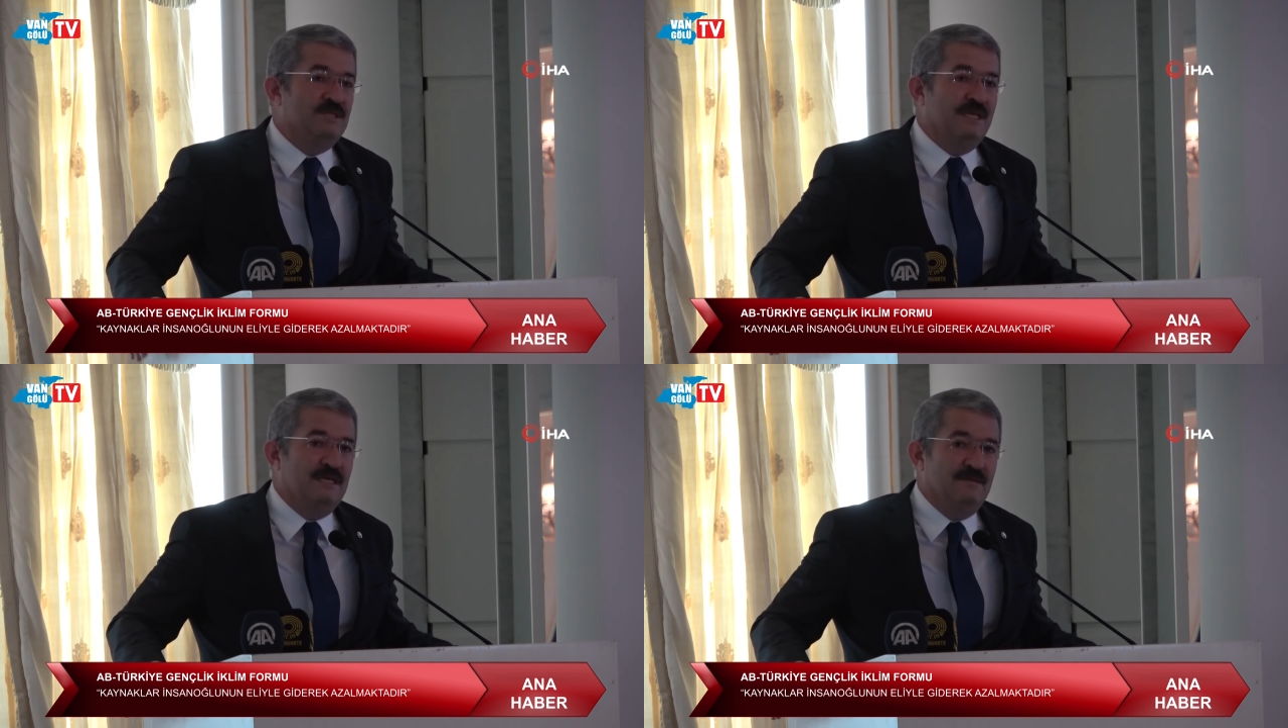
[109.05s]

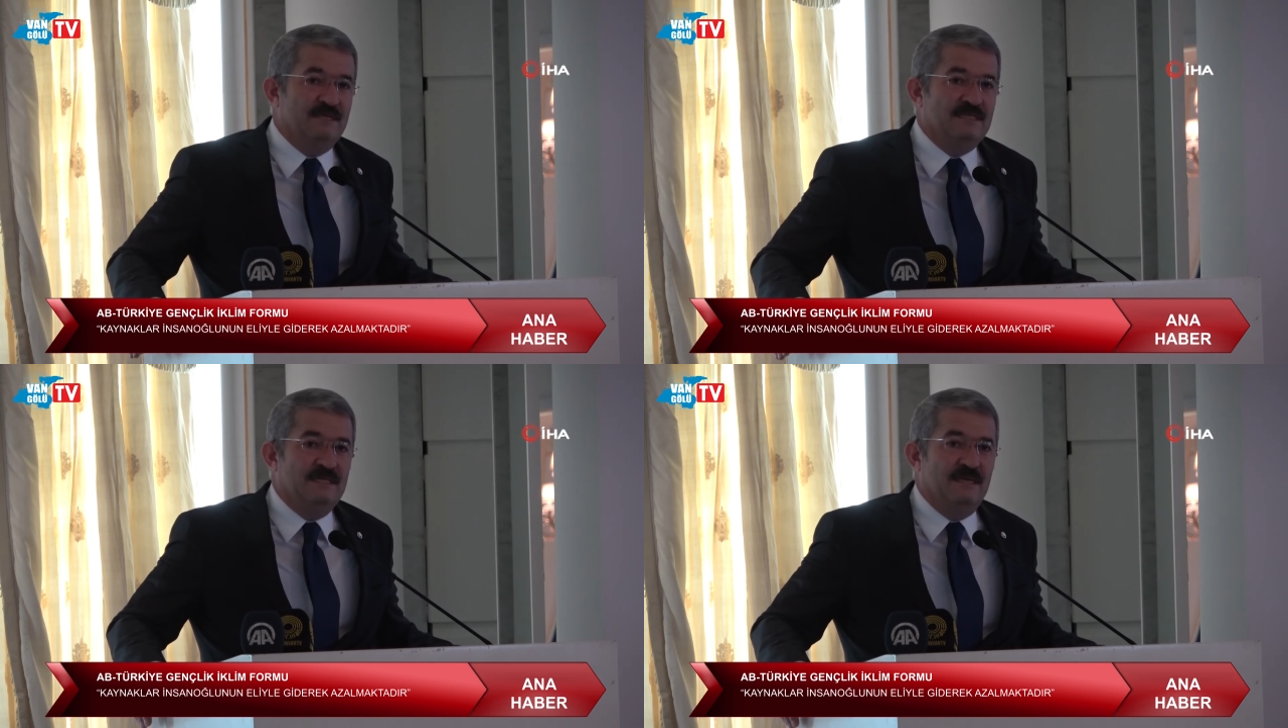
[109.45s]

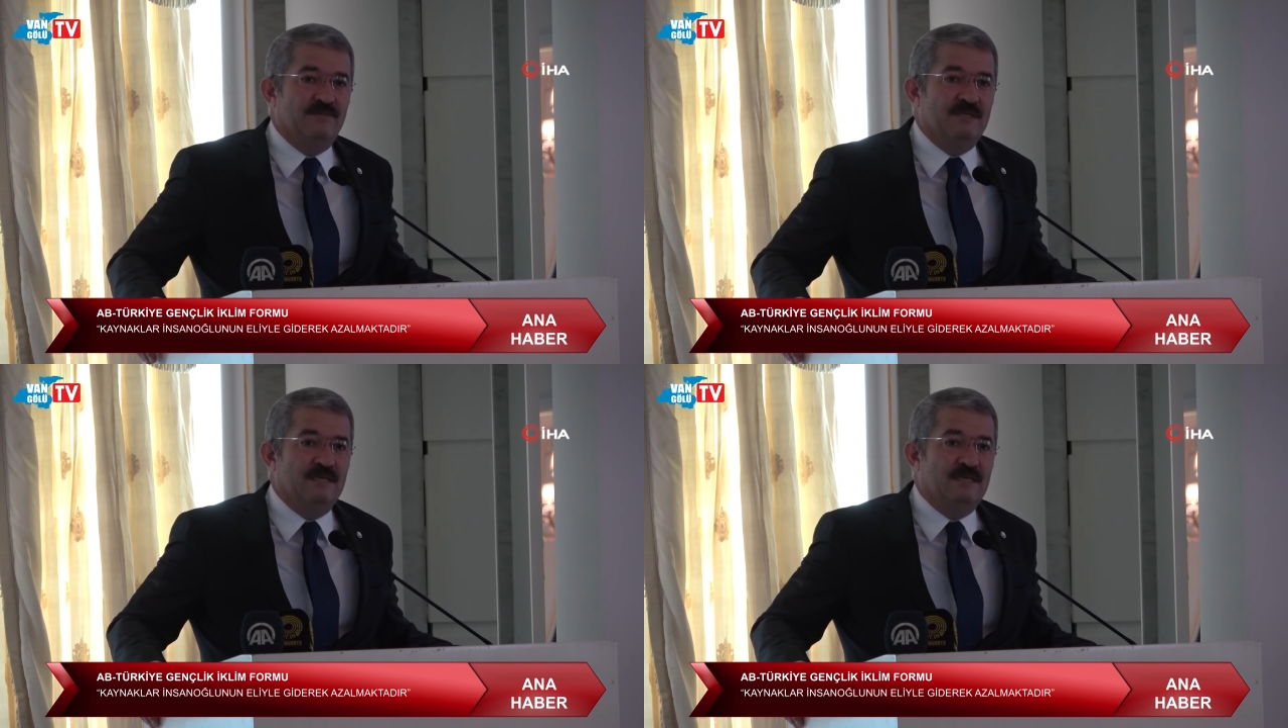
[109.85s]

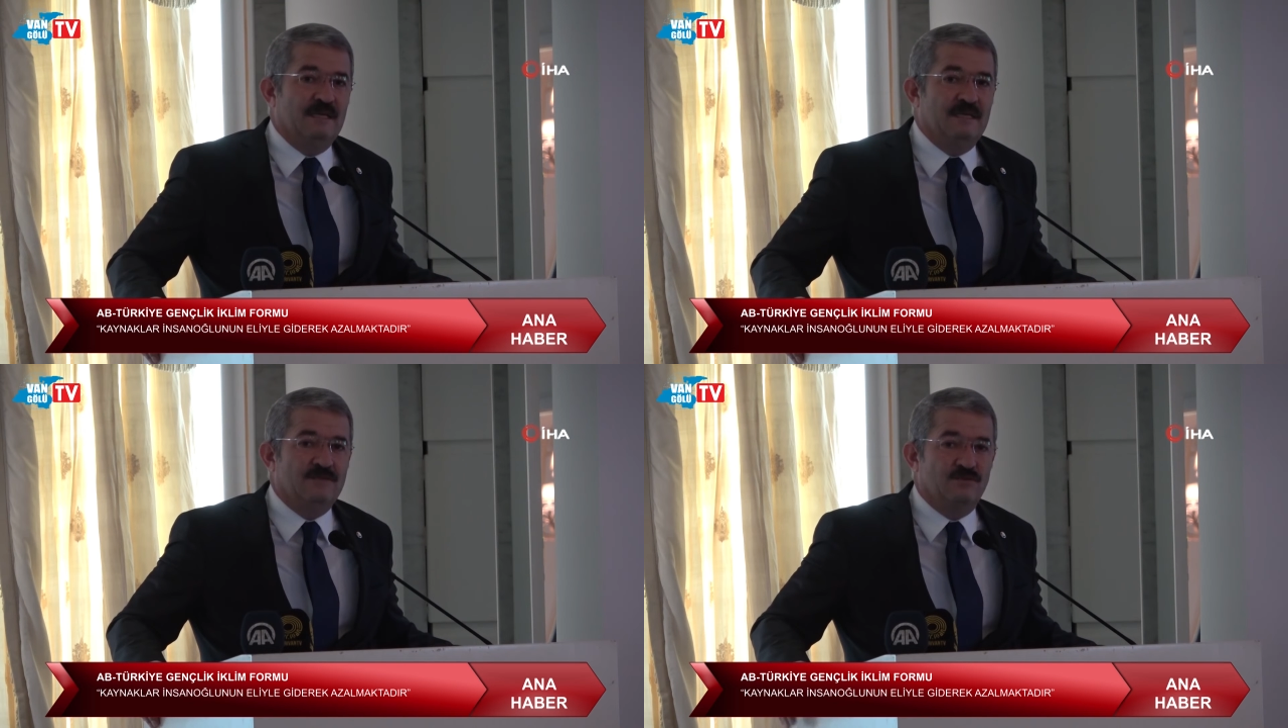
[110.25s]
çekilmesiyle
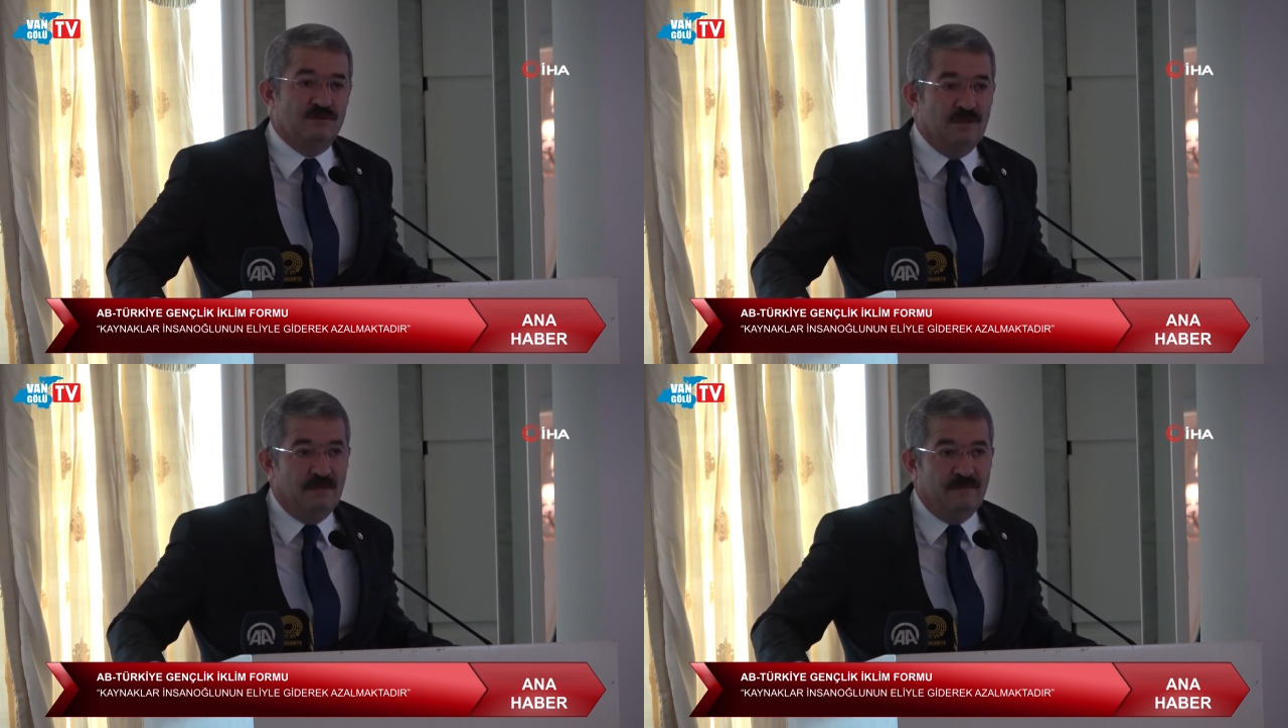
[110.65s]
birlikte
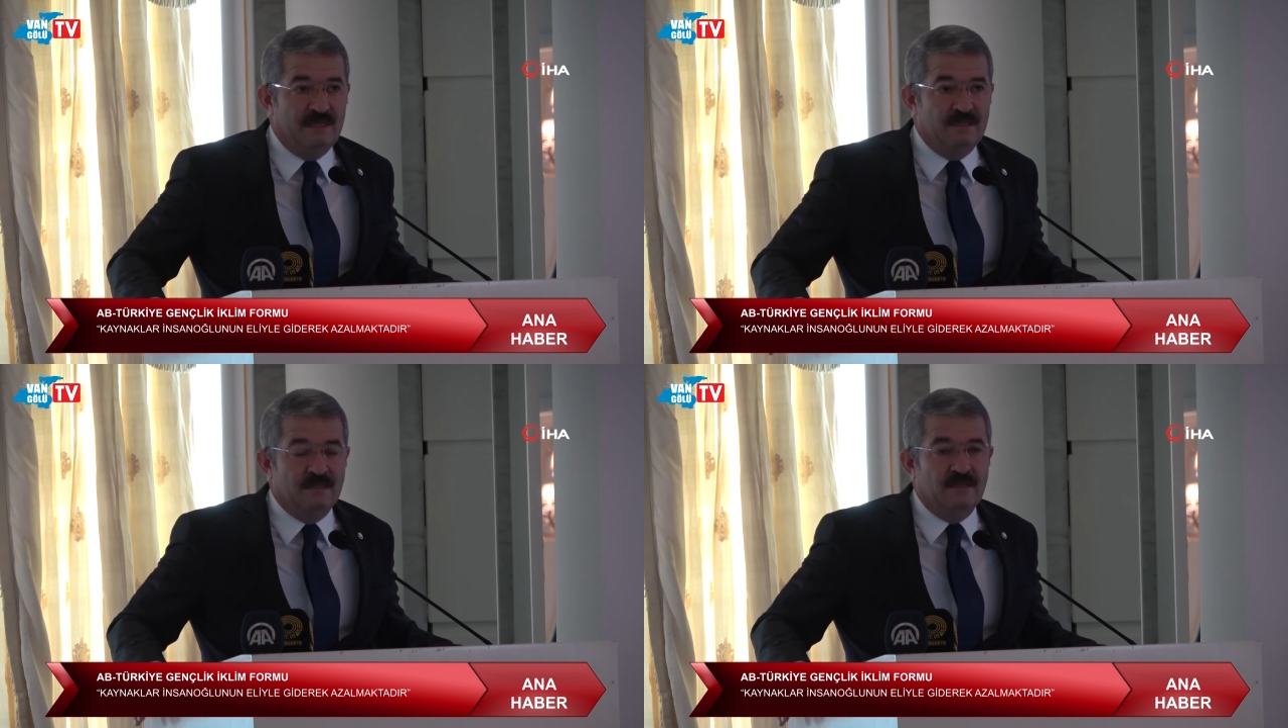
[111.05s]
sosyal
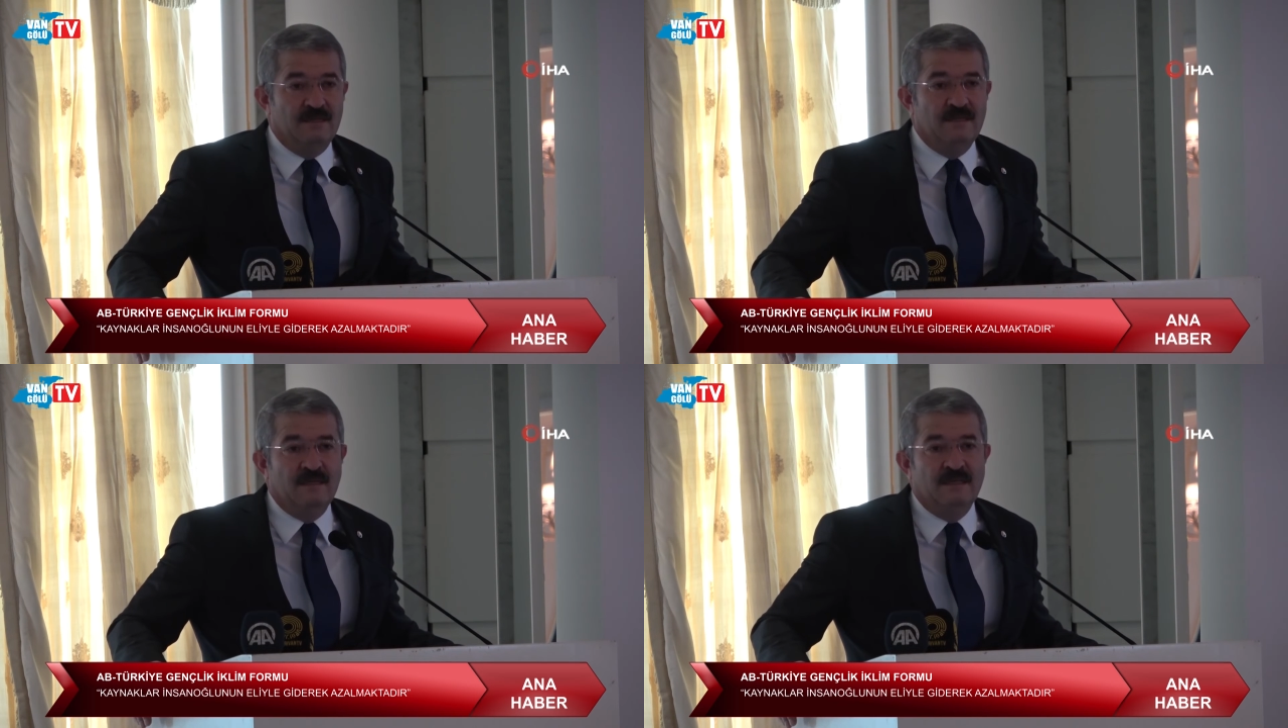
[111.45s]

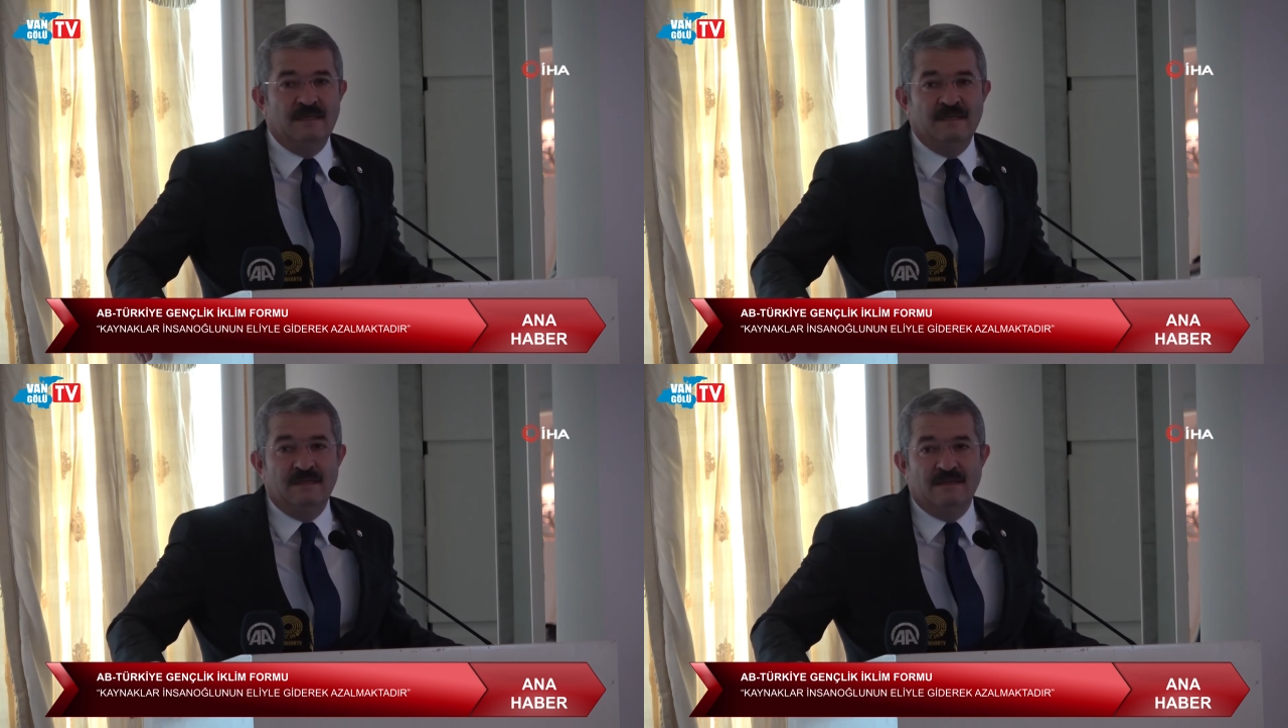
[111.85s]
medyada
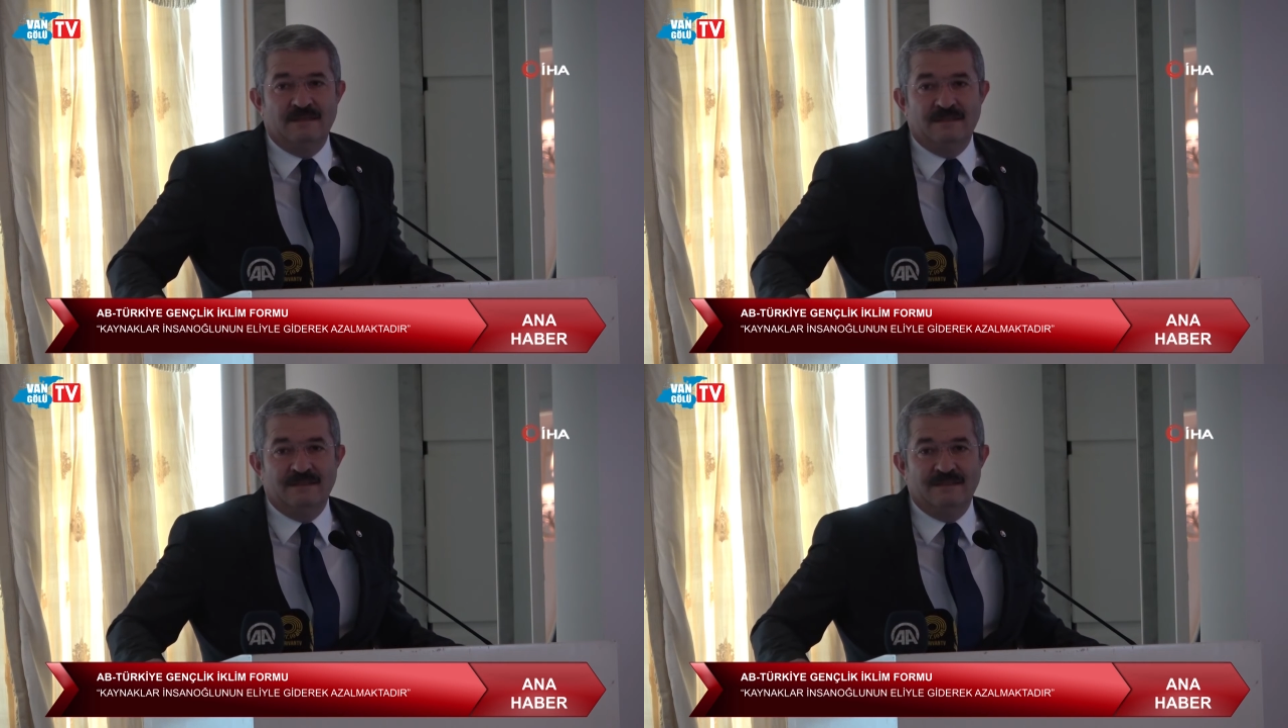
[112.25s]
e,